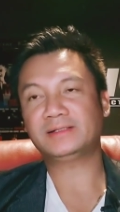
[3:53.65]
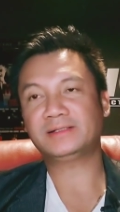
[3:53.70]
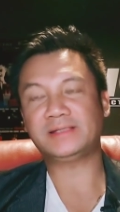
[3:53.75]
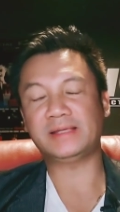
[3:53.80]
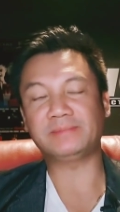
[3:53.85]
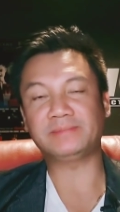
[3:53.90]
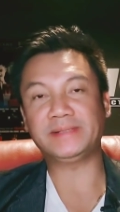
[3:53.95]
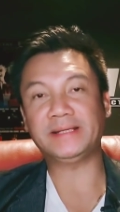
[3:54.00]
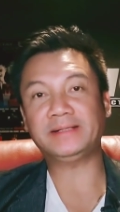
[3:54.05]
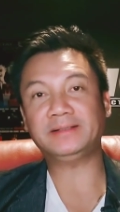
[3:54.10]

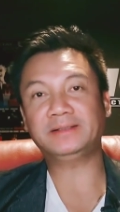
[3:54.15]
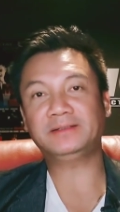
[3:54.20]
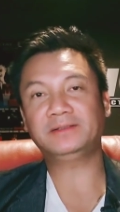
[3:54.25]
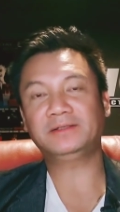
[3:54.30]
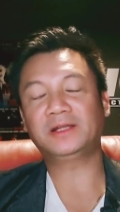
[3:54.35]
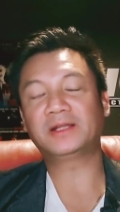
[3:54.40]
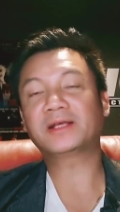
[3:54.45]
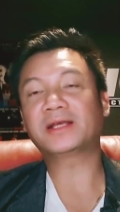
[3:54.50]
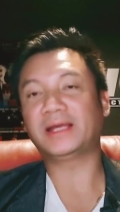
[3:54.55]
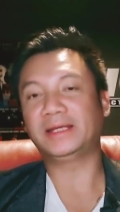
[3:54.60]
xem xét
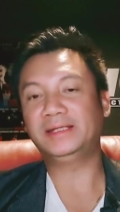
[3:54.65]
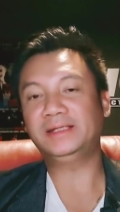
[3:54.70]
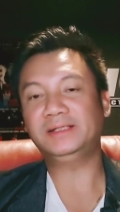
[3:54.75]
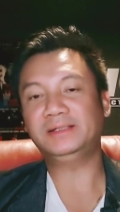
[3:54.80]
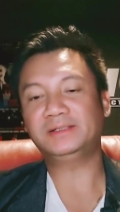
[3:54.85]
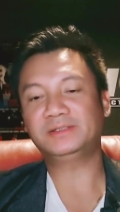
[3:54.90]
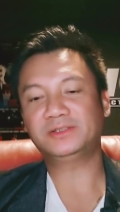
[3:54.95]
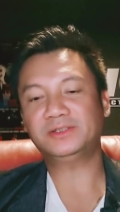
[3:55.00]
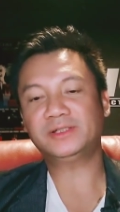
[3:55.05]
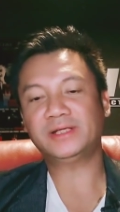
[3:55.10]
cho nó kỹ
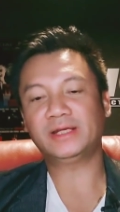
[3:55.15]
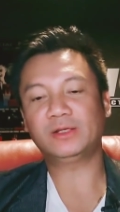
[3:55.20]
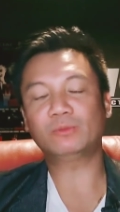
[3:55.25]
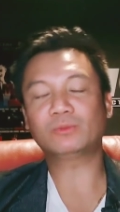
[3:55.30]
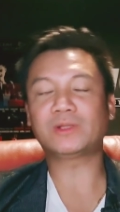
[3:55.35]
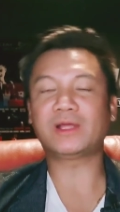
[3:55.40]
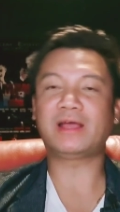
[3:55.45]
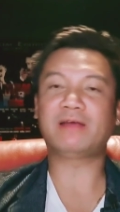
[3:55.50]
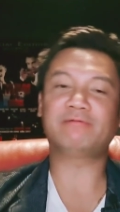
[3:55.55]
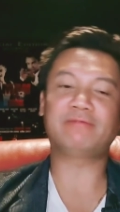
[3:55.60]
trước khi chúng ta